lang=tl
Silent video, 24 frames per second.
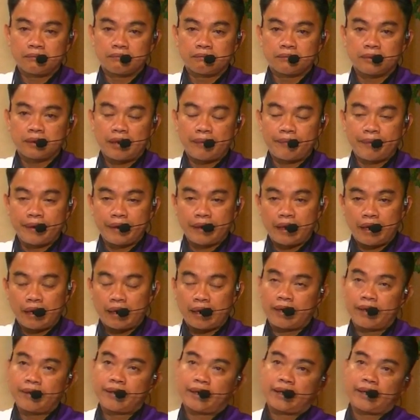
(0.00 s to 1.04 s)
labi na
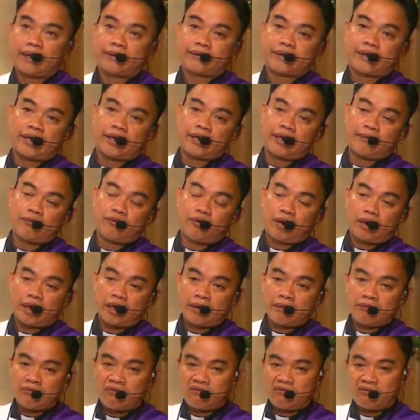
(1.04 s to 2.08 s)
kay nakita nimo ang
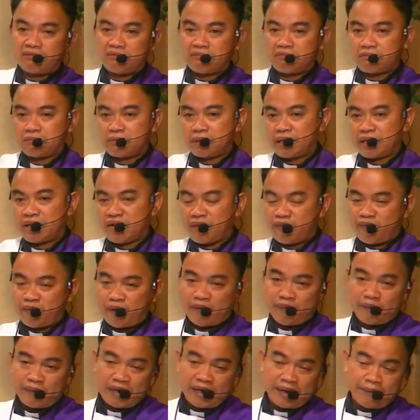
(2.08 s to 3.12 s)
imong
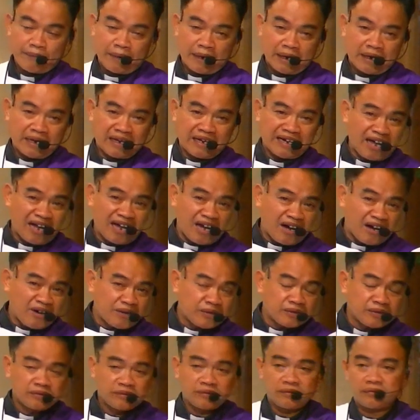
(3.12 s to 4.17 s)
family
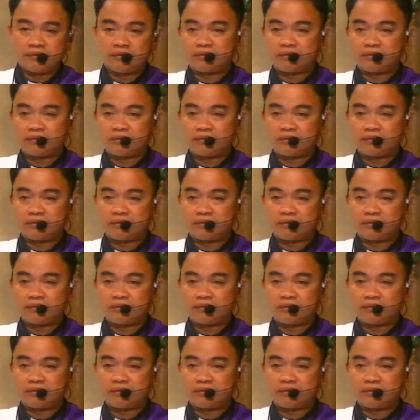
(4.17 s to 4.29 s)
background,